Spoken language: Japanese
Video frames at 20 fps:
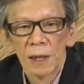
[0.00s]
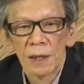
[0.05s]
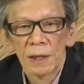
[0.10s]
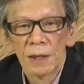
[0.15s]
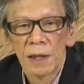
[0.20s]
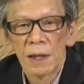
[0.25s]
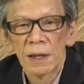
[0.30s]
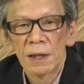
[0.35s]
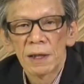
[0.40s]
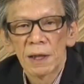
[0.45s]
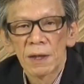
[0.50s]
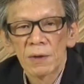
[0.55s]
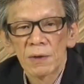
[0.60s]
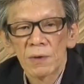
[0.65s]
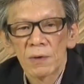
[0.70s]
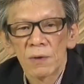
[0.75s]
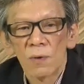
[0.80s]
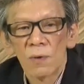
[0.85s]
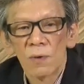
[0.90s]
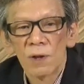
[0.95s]
何かの
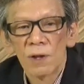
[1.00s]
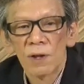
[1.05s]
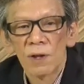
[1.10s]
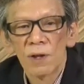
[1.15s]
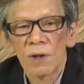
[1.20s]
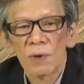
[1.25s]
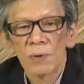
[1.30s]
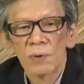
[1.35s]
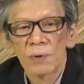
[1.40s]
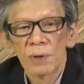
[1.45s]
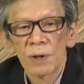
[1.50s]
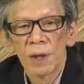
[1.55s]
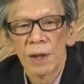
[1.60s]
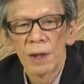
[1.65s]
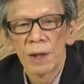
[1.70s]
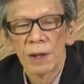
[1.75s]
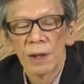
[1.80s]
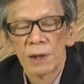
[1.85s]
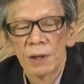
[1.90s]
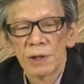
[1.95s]
抗議によっ
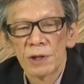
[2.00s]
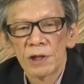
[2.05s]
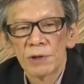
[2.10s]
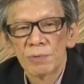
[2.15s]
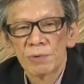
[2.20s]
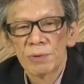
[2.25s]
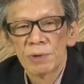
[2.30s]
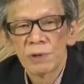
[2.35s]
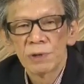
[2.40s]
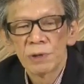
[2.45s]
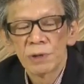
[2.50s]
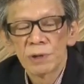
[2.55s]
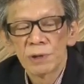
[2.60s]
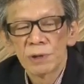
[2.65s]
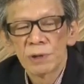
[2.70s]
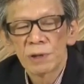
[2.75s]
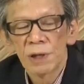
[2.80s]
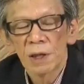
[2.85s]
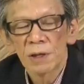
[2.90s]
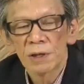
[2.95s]
て自分
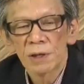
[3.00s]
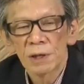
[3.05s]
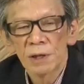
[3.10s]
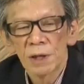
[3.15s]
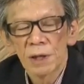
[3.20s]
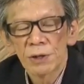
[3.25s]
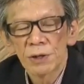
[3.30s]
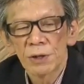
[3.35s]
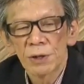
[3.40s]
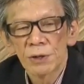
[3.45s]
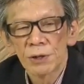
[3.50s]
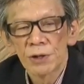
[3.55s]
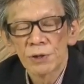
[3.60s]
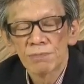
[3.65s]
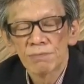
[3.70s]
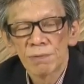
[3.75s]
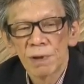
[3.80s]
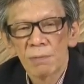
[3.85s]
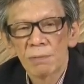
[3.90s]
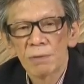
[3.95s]
たちが出している出
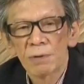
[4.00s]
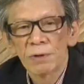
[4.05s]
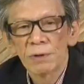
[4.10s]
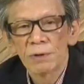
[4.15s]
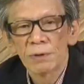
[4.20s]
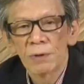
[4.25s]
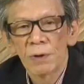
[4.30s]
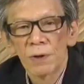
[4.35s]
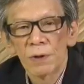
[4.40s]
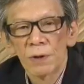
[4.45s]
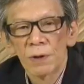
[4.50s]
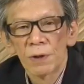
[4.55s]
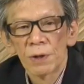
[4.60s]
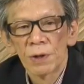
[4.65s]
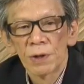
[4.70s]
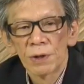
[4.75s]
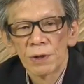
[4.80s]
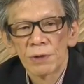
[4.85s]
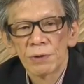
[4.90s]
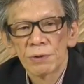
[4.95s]
版物を
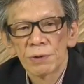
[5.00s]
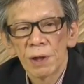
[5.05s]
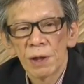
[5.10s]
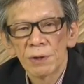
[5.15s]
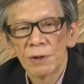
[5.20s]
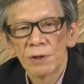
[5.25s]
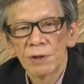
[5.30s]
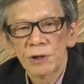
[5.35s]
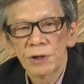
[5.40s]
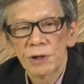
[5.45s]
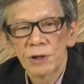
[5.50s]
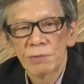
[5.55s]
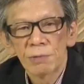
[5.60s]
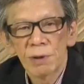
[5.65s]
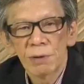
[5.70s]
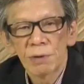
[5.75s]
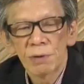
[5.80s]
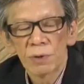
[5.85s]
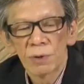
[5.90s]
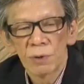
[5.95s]
休刊にしてしま
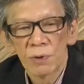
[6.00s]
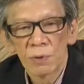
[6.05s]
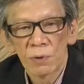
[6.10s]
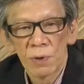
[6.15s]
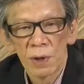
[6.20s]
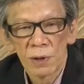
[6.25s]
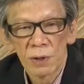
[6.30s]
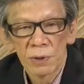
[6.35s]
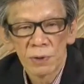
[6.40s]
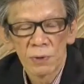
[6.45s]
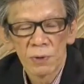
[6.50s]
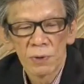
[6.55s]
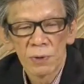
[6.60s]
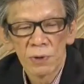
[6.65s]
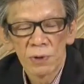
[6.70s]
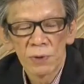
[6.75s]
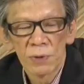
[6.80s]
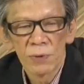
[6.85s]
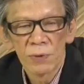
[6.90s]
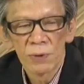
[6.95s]
うということはそ
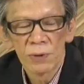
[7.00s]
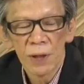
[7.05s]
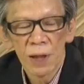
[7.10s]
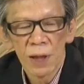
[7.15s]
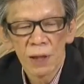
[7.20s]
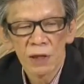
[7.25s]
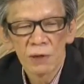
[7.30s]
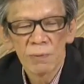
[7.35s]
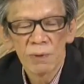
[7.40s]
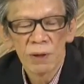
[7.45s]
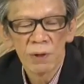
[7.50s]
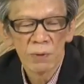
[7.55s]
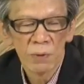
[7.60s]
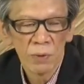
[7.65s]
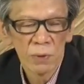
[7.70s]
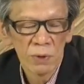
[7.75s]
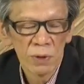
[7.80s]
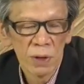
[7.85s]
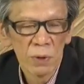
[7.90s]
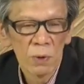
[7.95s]
そういう恥ずべきこ
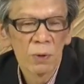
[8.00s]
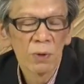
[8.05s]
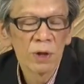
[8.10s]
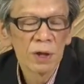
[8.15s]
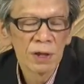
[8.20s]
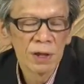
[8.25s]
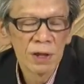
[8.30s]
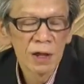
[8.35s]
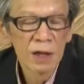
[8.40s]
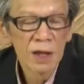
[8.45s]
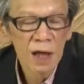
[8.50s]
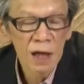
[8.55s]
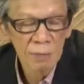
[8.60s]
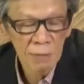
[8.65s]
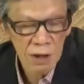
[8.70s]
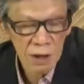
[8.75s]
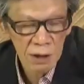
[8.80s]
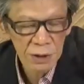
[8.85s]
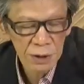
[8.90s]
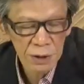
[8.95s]
とってこれで2回目
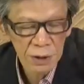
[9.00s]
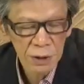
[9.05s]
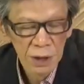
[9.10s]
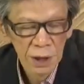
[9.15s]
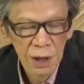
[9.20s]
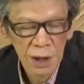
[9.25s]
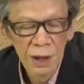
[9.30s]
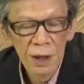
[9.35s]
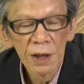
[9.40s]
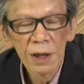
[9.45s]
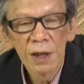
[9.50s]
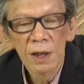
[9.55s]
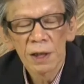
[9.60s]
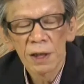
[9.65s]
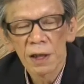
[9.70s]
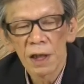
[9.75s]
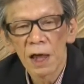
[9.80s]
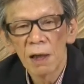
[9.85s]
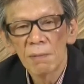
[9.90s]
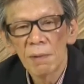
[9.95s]
なんです1
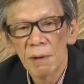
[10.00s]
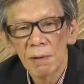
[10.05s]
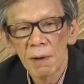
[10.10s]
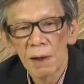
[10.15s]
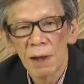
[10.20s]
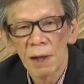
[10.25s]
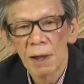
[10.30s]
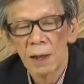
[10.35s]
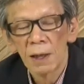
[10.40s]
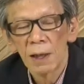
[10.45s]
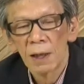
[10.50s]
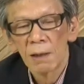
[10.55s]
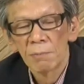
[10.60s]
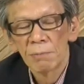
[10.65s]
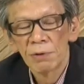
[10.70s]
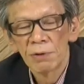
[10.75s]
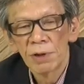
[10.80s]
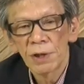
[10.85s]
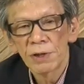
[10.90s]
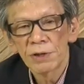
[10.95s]
回目は
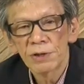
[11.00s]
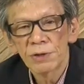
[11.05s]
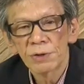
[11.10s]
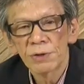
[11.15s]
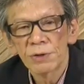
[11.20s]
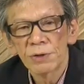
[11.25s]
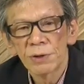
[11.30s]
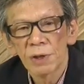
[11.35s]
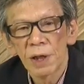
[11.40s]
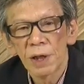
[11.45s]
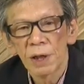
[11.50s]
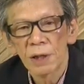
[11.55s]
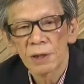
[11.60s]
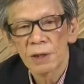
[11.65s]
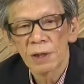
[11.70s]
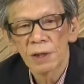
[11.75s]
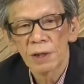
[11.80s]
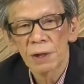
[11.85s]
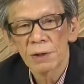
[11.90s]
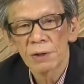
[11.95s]
文藝春秋が
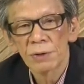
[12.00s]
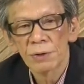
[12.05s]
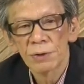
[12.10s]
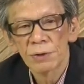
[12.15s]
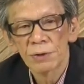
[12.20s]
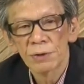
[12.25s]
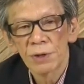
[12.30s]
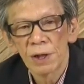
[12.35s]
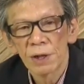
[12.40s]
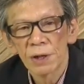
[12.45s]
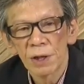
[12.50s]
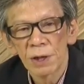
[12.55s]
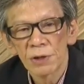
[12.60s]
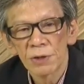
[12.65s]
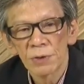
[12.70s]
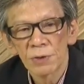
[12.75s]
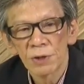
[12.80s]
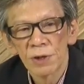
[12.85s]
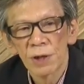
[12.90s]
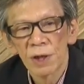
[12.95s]
1990年代
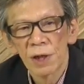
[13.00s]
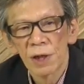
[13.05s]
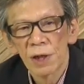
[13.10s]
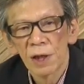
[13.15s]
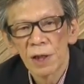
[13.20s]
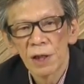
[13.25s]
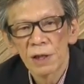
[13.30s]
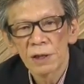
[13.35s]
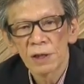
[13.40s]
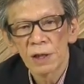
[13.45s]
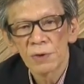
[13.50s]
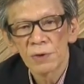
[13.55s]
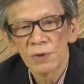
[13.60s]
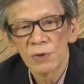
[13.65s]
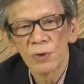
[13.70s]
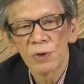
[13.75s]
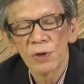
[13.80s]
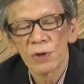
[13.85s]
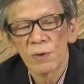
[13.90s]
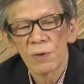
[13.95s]
初期平成の
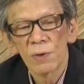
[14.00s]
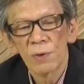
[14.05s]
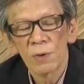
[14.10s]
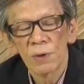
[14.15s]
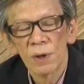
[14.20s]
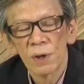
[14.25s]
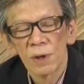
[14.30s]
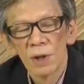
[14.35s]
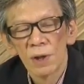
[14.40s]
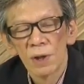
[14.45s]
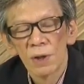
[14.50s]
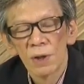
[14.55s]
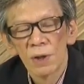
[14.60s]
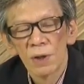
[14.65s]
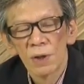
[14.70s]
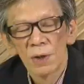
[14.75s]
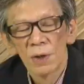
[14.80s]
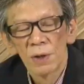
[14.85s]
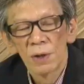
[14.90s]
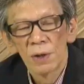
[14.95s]
初期に
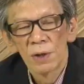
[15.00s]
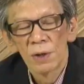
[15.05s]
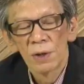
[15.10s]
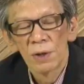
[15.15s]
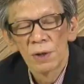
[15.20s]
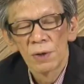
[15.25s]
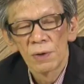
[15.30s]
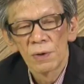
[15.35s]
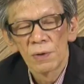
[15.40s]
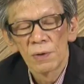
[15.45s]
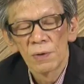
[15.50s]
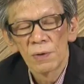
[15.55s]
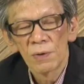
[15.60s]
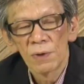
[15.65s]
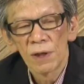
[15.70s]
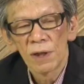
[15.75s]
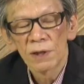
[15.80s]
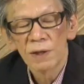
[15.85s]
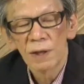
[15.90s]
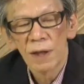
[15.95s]

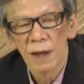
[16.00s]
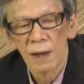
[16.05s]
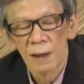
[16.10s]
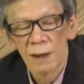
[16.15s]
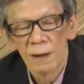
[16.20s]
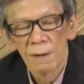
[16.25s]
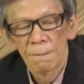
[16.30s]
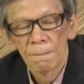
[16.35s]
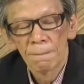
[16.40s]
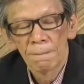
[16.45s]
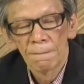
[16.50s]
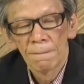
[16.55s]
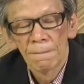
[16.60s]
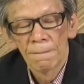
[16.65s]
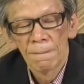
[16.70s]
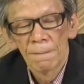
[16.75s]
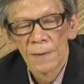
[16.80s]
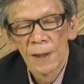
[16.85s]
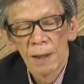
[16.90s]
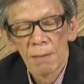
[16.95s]
行った
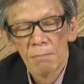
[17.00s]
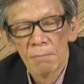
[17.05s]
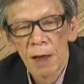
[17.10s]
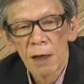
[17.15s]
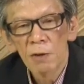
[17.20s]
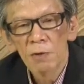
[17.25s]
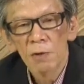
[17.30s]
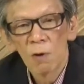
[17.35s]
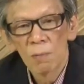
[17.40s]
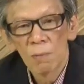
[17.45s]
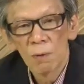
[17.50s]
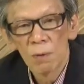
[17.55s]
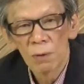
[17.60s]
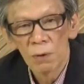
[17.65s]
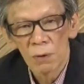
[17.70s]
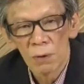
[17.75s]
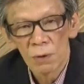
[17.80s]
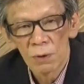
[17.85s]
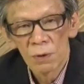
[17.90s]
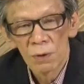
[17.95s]

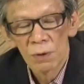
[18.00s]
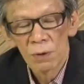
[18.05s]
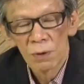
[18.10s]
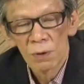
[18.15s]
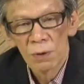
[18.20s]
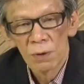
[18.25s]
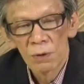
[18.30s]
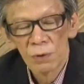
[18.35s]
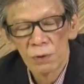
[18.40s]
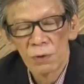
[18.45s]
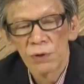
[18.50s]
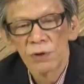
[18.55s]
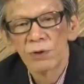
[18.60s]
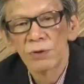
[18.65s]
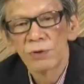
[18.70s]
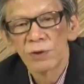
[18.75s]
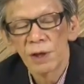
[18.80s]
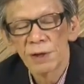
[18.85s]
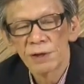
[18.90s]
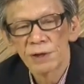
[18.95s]
マルコ・ポーロの
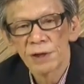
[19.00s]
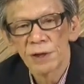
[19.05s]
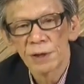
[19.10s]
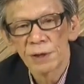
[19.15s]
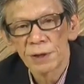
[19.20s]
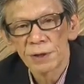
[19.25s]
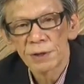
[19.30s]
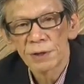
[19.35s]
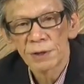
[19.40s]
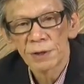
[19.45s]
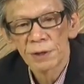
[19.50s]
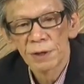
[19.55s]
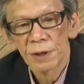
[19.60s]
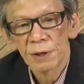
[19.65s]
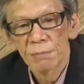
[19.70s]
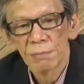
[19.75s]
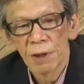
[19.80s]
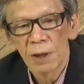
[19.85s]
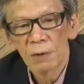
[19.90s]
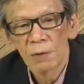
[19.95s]
休刊事件です
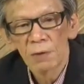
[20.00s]
マル